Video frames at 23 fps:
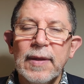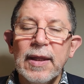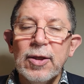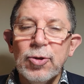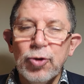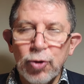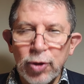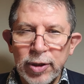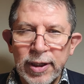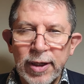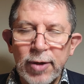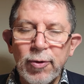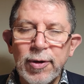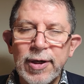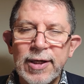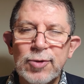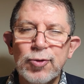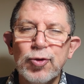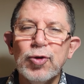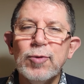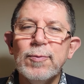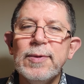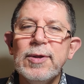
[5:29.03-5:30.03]
Yo creo,
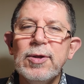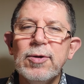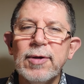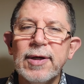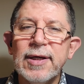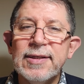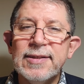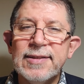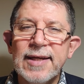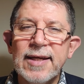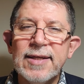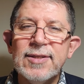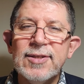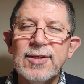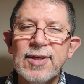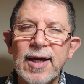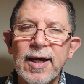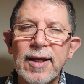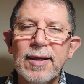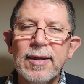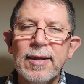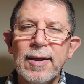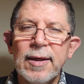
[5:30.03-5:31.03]
Jesús mío, que estás
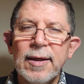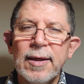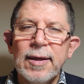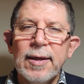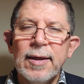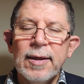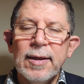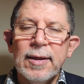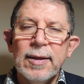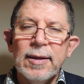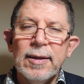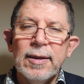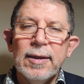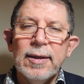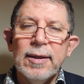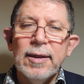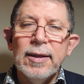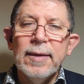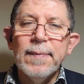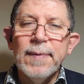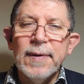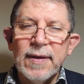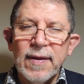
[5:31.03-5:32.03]
real
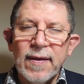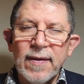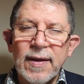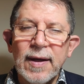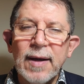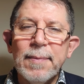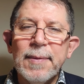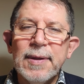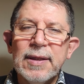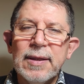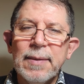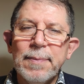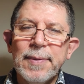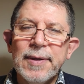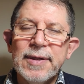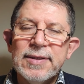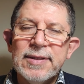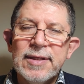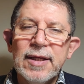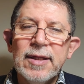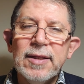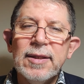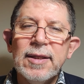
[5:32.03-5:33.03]
y verdaderamente
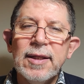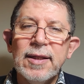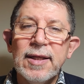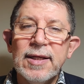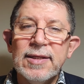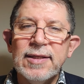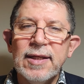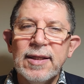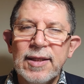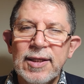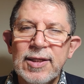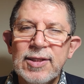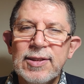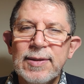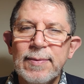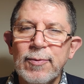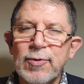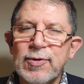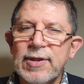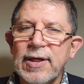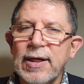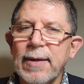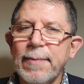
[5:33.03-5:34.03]
presente en el
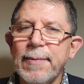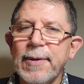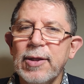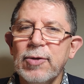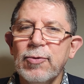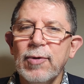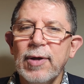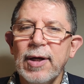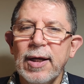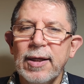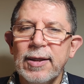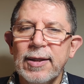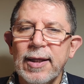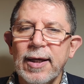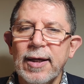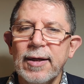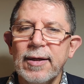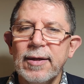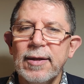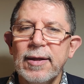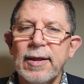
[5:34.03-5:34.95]
Santísimo Sacramento del altar.